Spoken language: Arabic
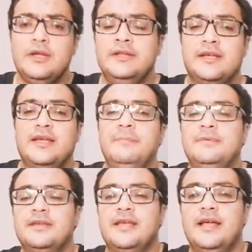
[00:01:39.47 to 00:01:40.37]
ان
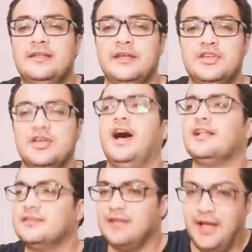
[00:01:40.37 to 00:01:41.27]
الكابتن جهاد جريشه
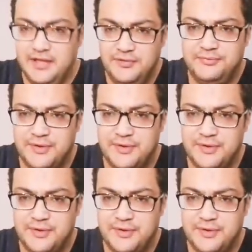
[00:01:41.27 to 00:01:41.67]
الضعيف